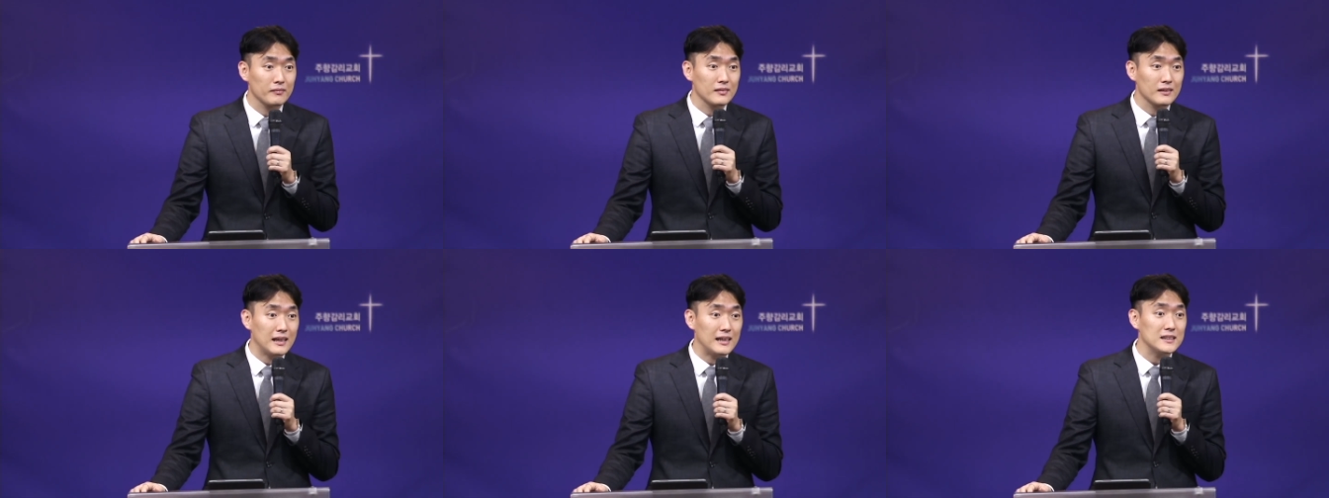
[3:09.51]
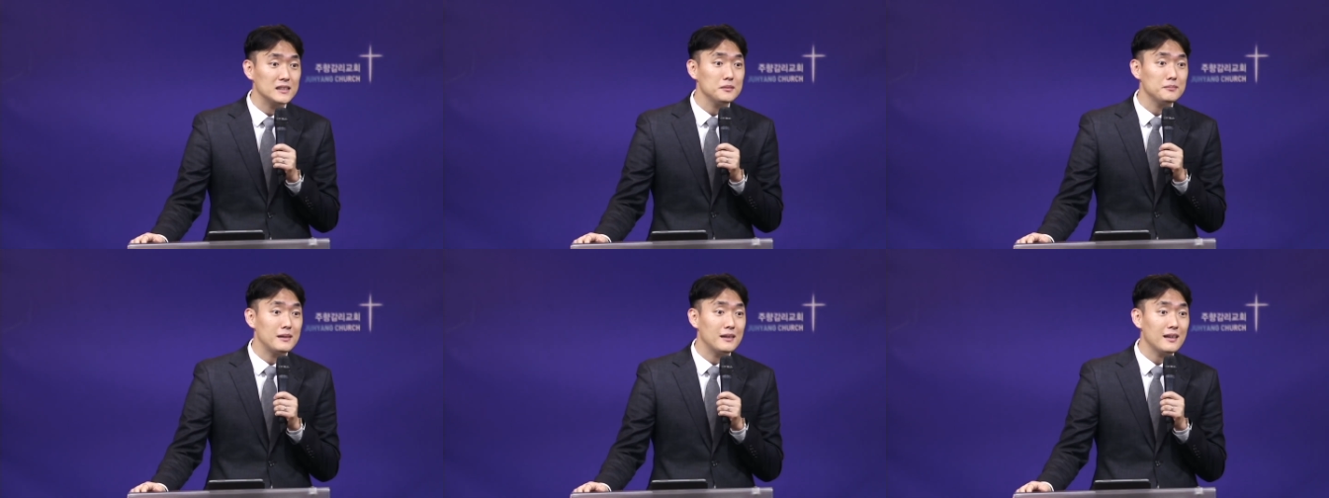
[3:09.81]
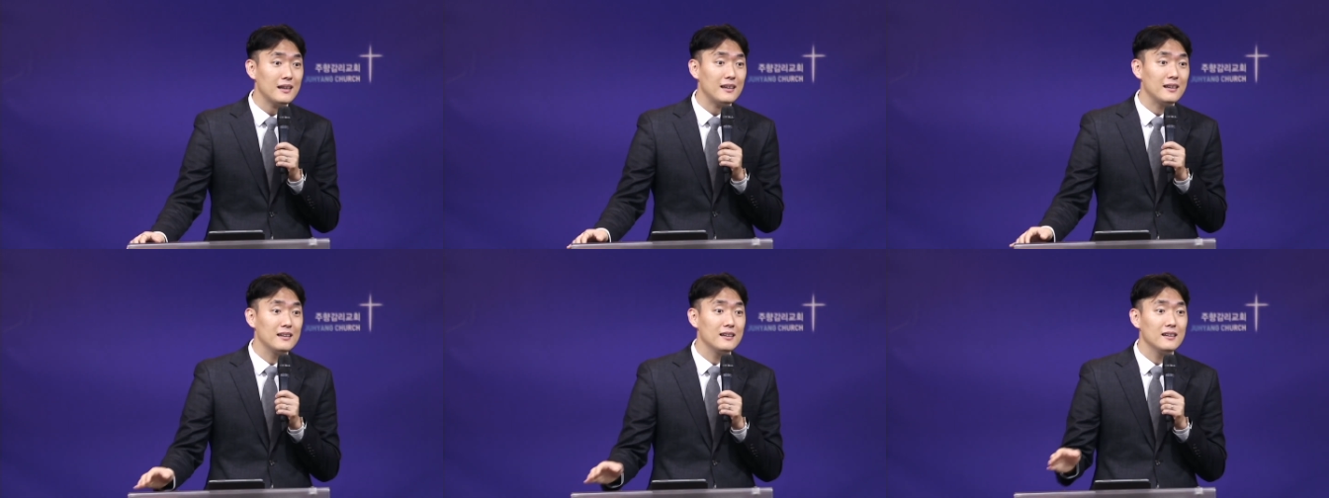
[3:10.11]
다시
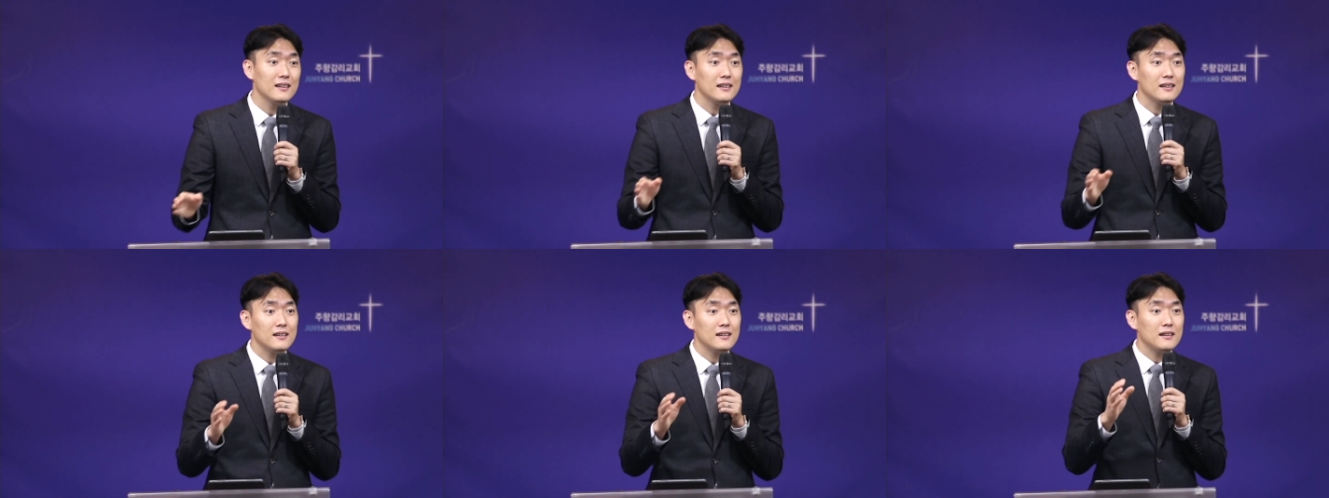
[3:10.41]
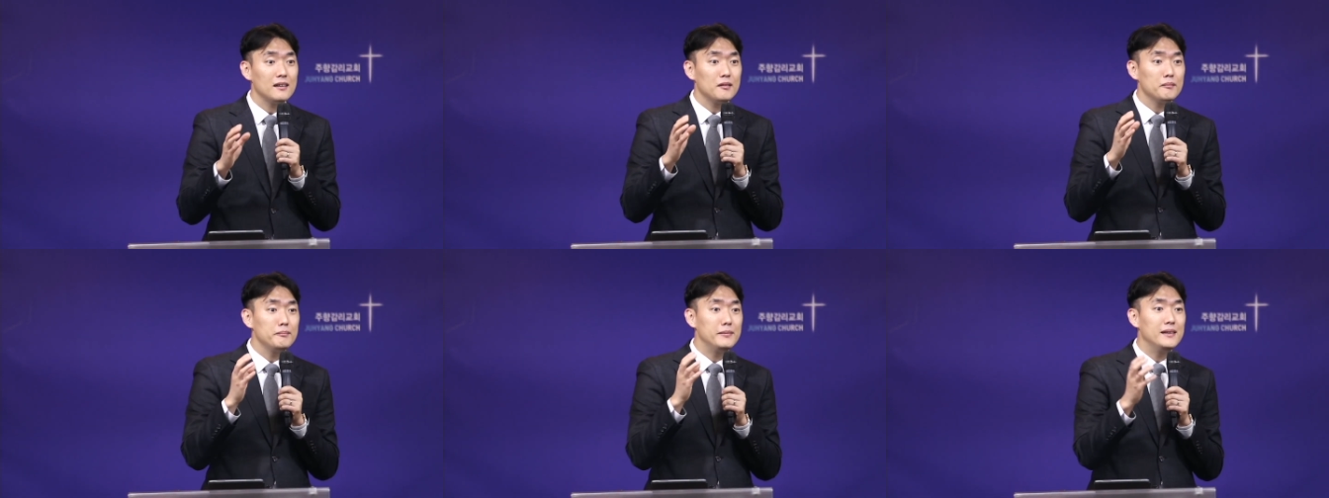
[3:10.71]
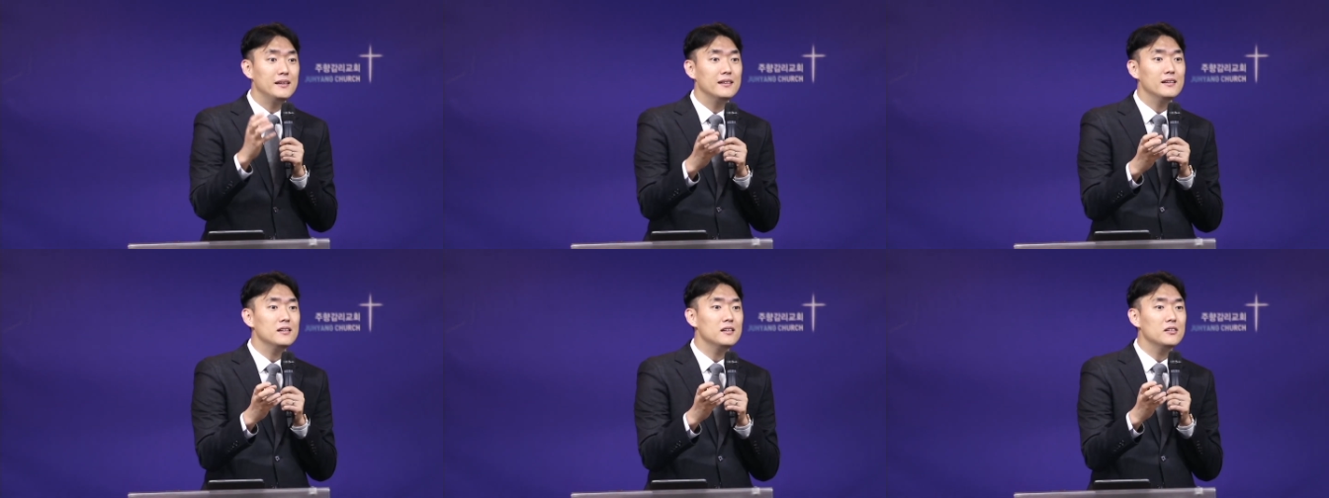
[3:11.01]
말해
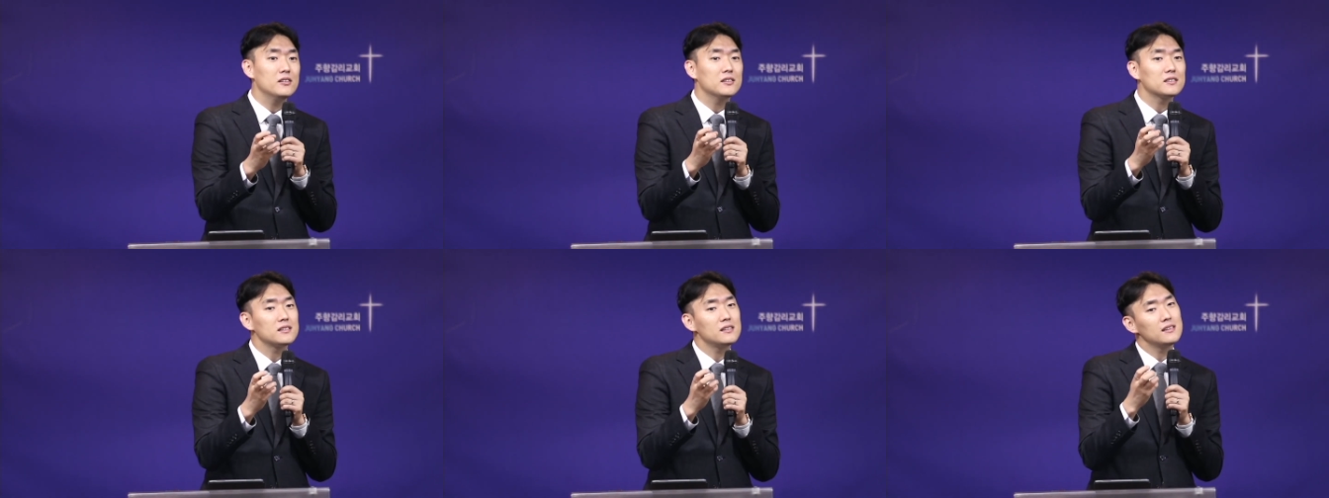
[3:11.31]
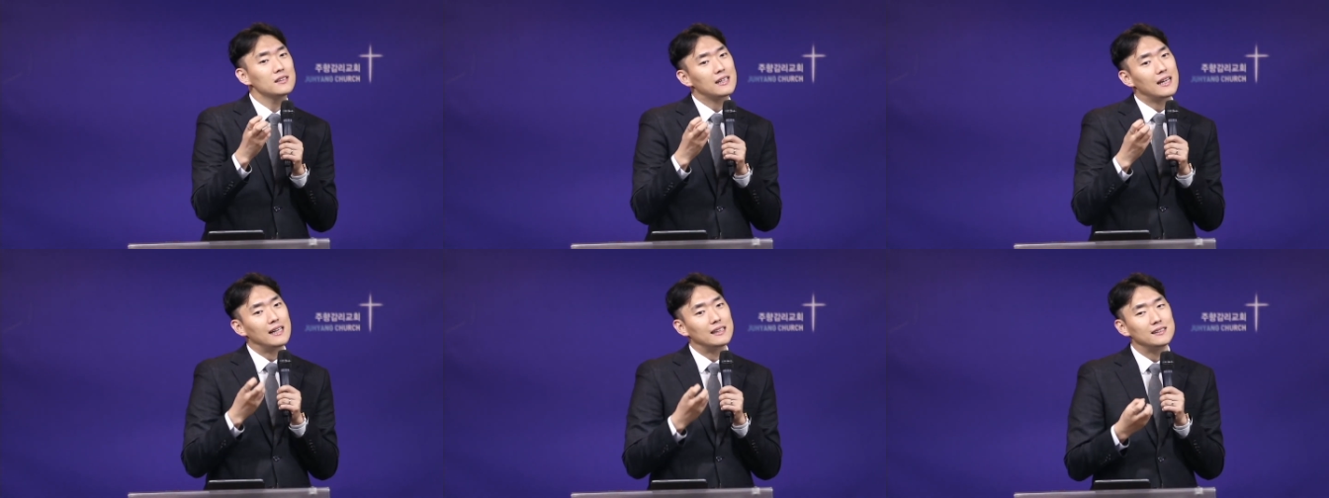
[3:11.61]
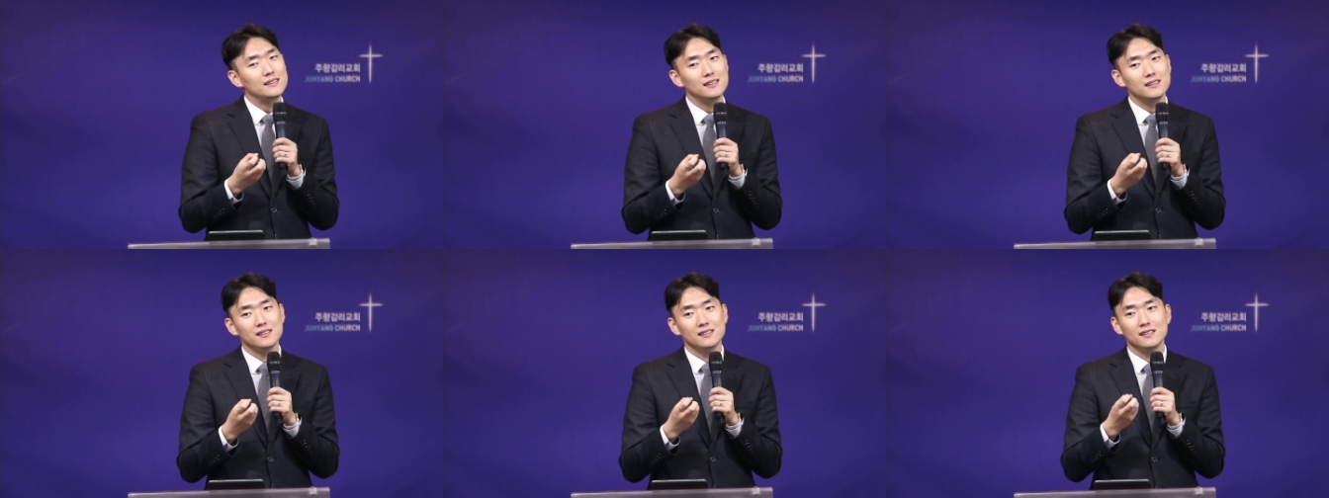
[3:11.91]
믿는 것을
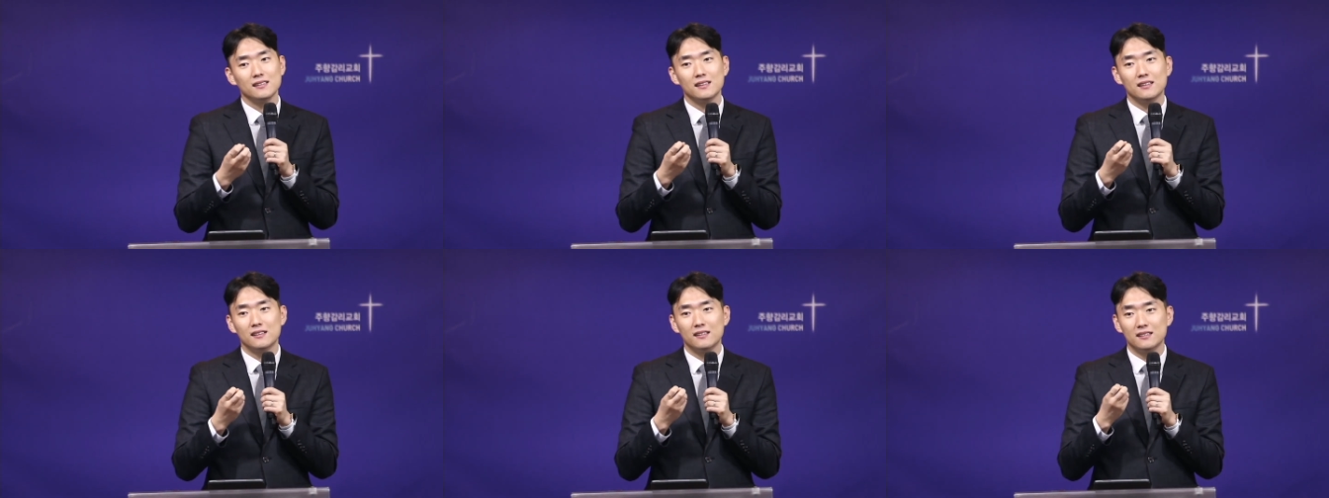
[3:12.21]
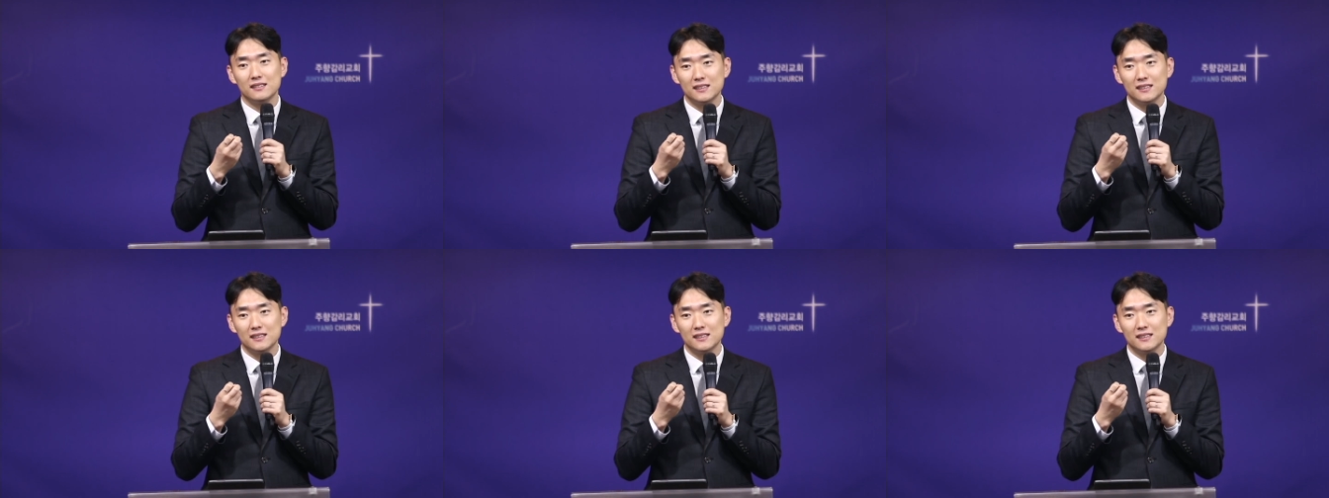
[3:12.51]
가진 어,